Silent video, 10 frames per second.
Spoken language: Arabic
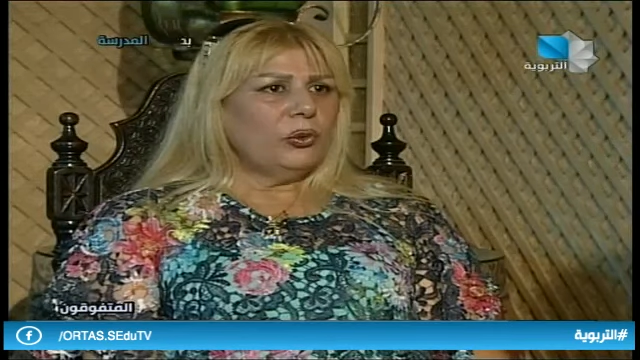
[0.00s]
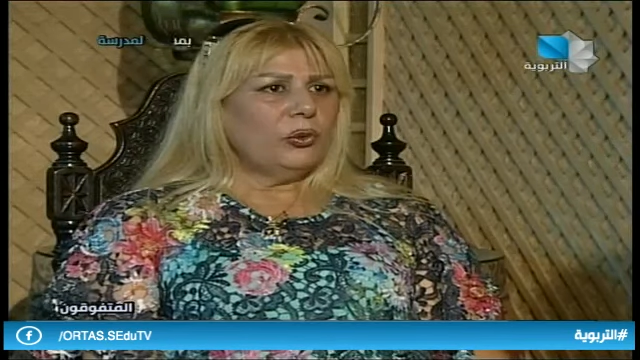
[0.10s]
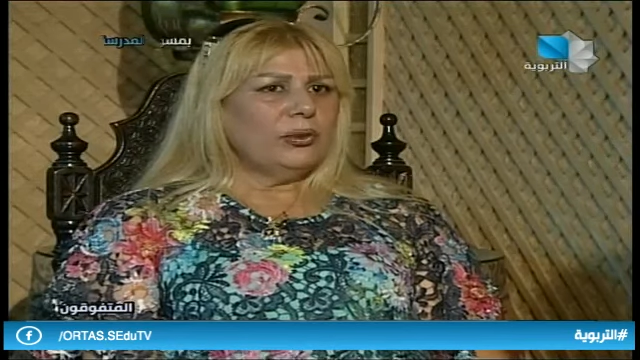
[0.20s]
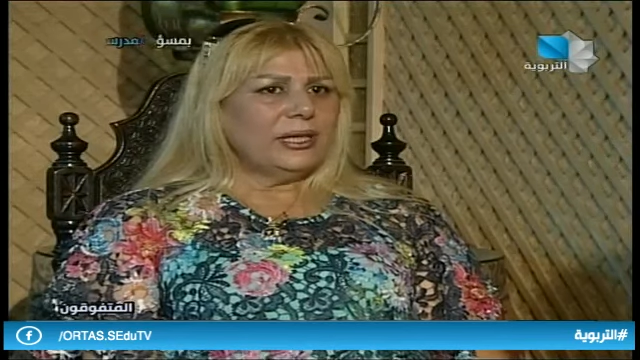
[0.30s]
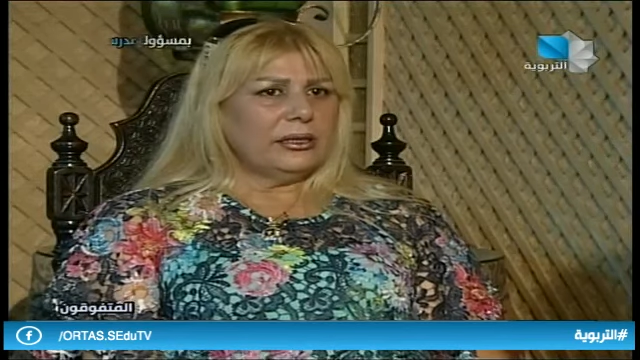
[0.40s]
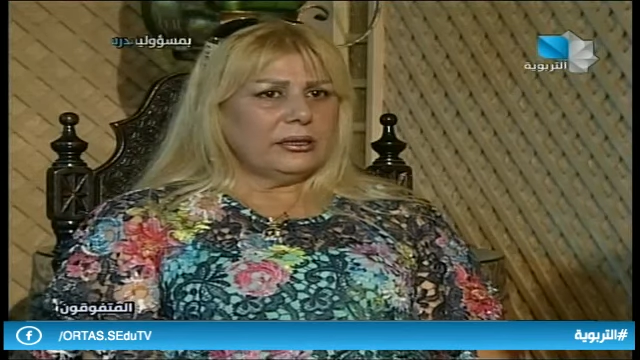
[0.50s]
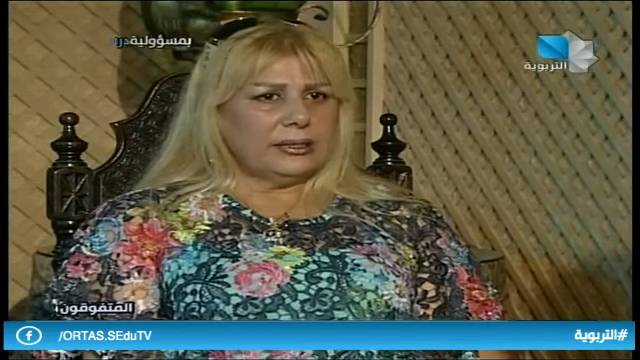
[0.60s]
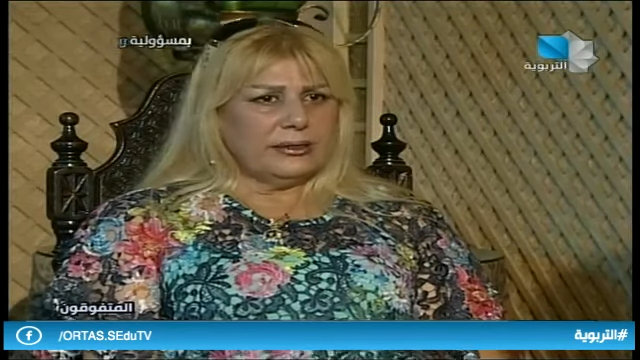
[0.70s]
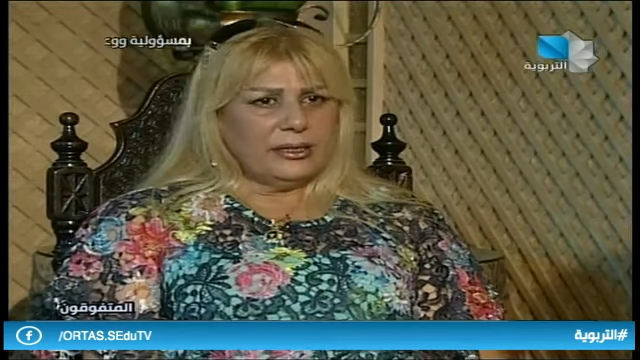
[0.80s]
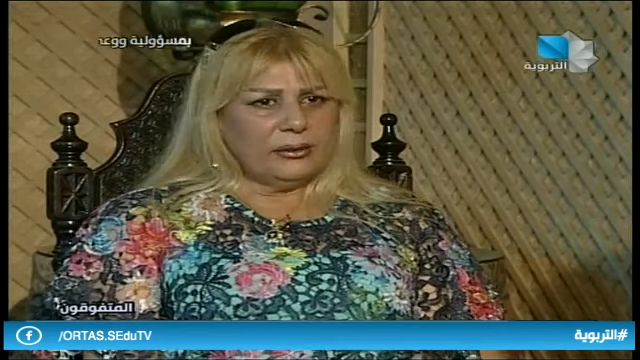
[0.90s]

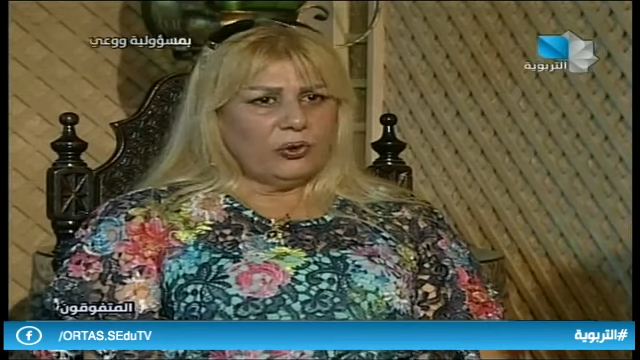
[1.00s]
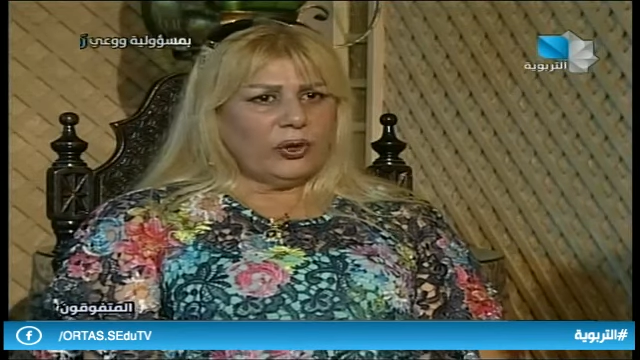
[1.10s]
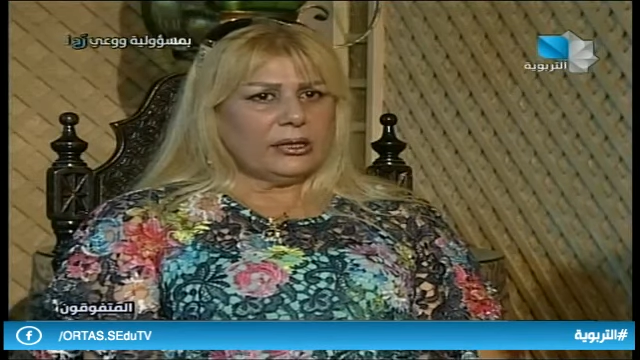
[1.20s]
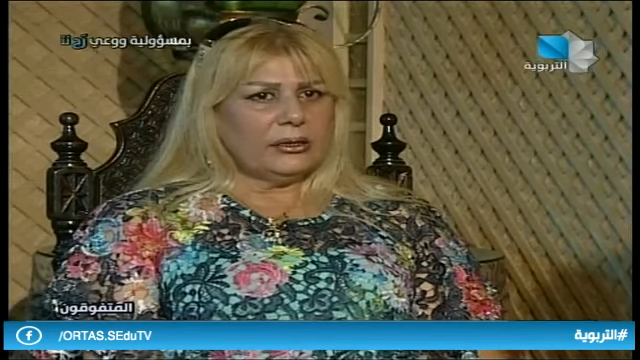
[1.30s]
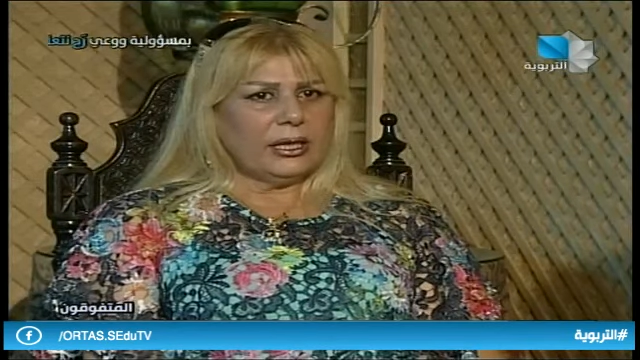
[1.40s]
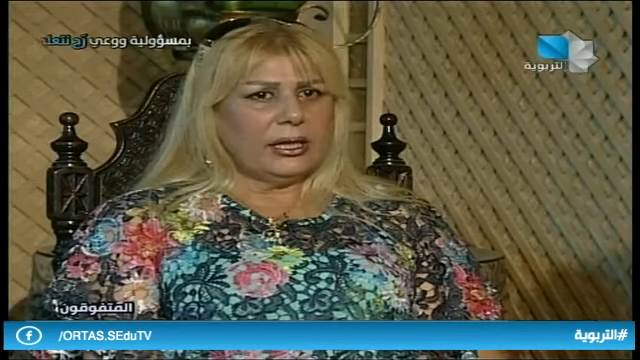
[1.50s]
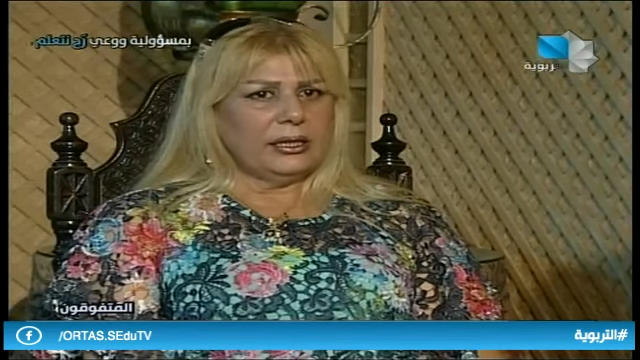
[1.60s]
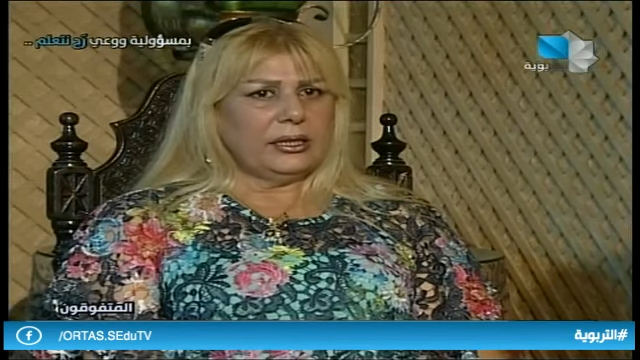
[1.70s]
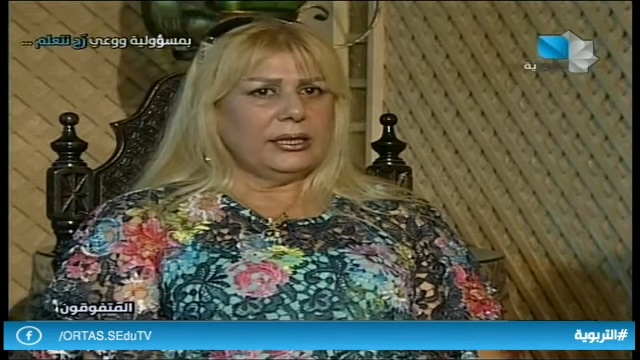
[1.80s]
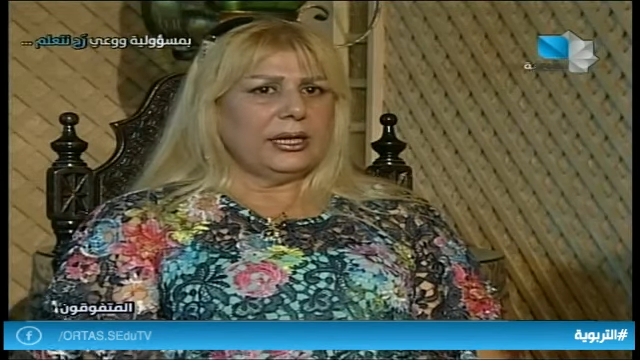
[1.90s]
وبتنظيم
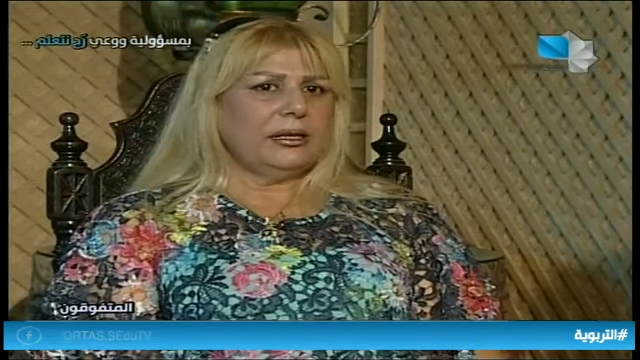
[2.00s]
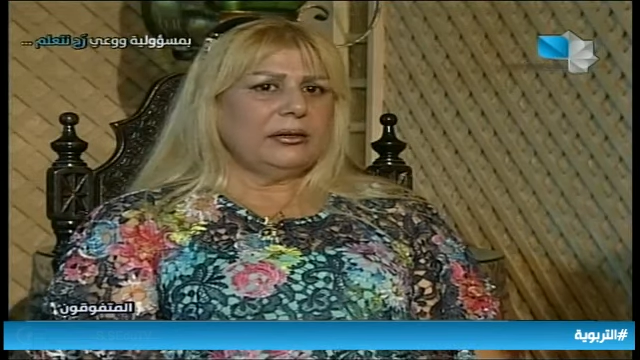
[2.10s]
وقتها يعني